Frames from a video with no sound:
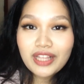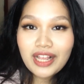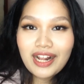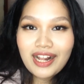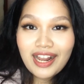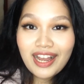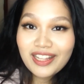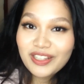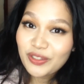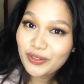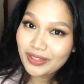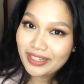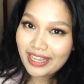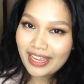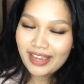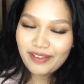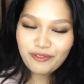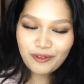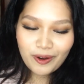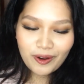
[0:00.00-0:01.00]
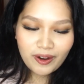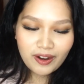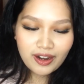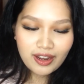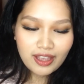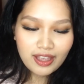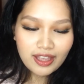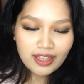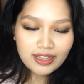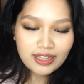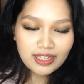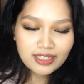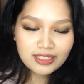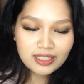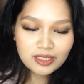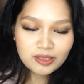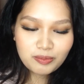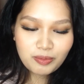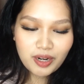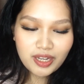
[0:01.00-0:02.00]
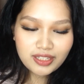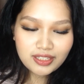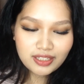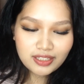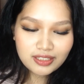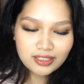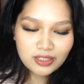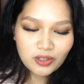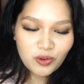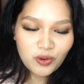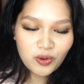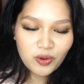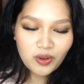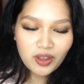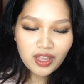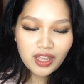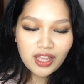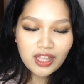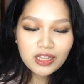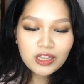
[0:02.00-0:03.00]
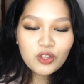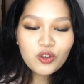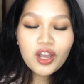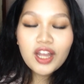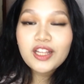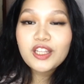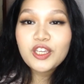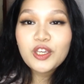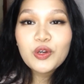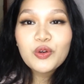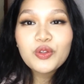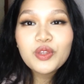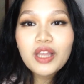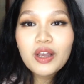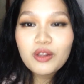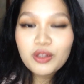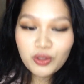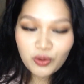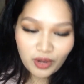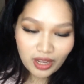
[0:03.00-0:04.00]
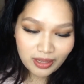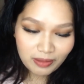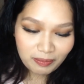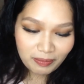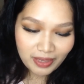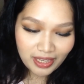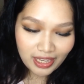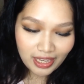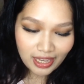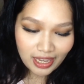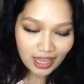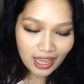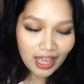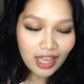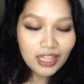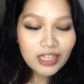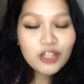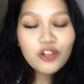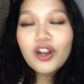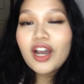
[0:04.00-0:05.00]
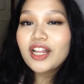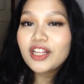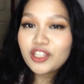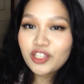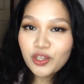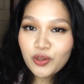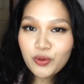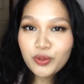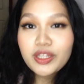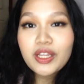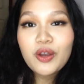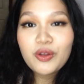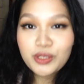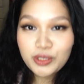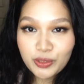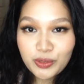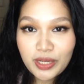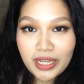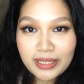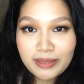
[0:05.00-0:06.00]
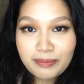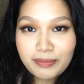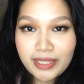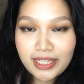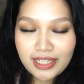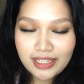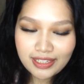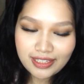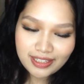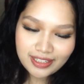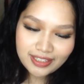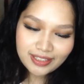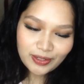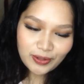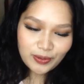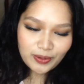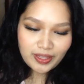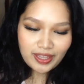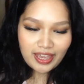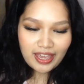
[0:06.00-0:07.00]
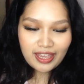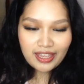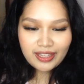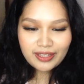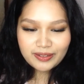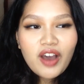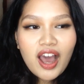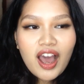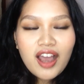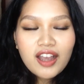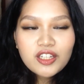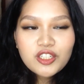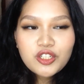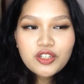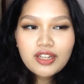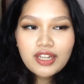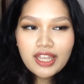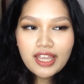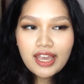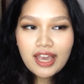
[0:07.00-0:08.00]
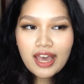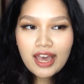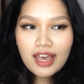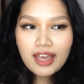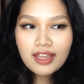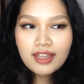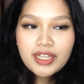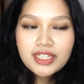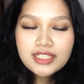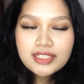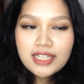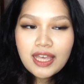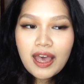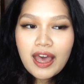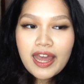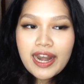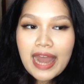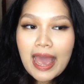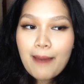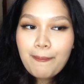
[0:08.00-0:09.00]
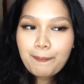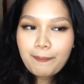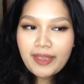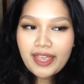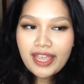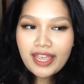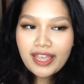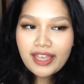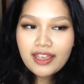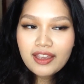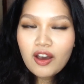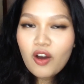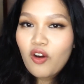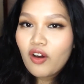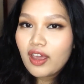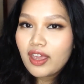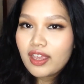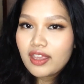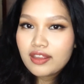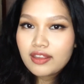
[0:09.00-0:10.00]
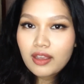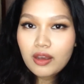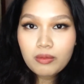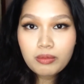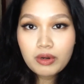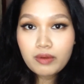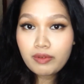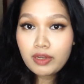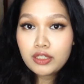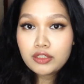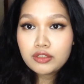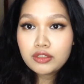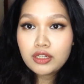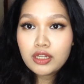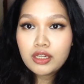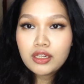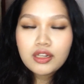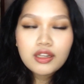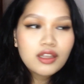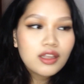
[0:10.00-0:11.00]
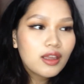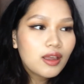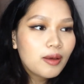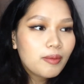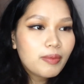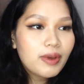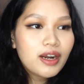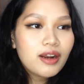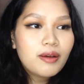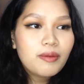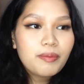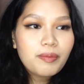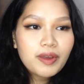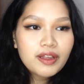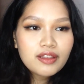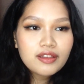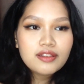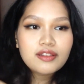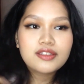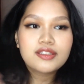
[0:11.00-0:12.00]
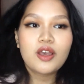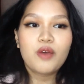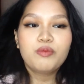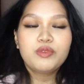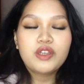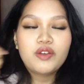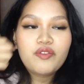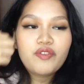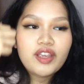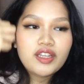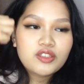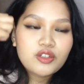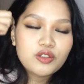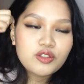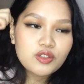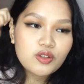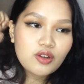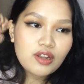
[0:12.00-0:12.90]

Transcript: na lang today for Lisa's parts is yung look at you, now look at me, look at you, now look at me. Okay? Actually ah, sa rapping, okay, hindi ako professional. Parang pag sa observations ko